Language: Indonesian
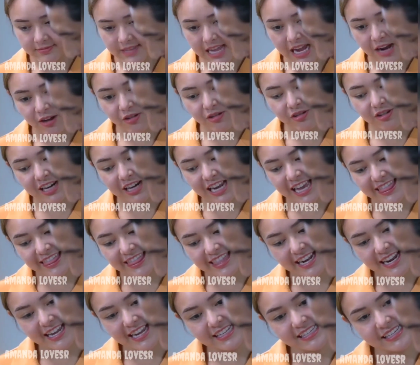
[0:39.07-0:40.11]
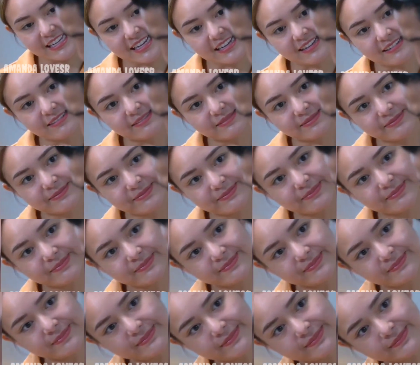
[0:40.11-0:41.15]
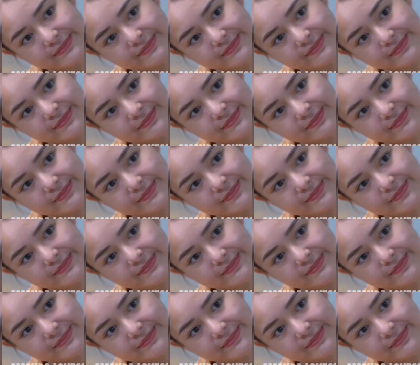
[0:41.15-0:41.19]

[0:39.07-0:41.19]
Tampak dari ekspresi yang ditunjukkan